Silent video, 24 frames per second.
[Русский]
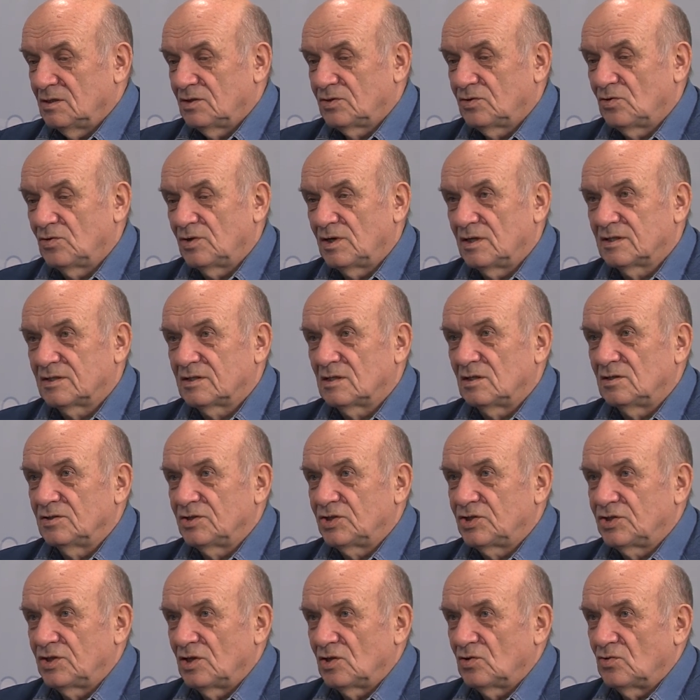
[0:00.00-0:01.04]
история
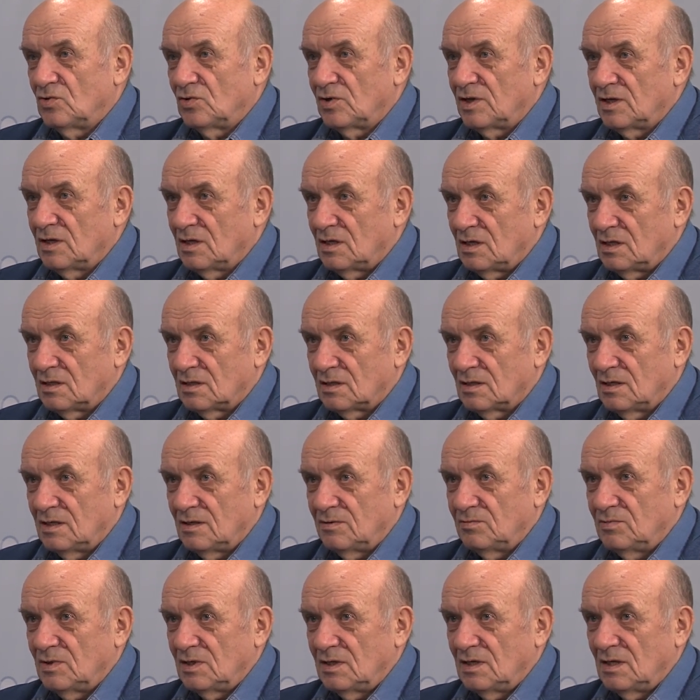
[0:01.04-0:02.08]
Солнечногорья
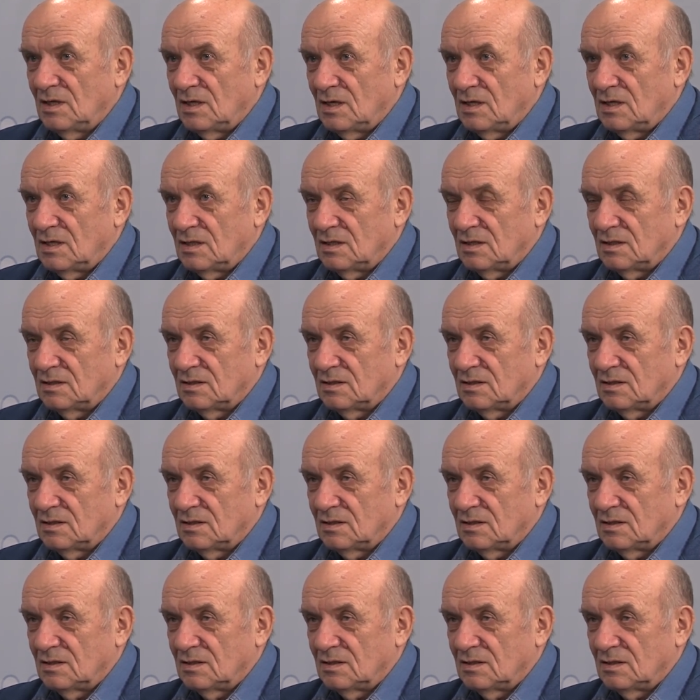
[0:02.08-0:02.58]
для меня,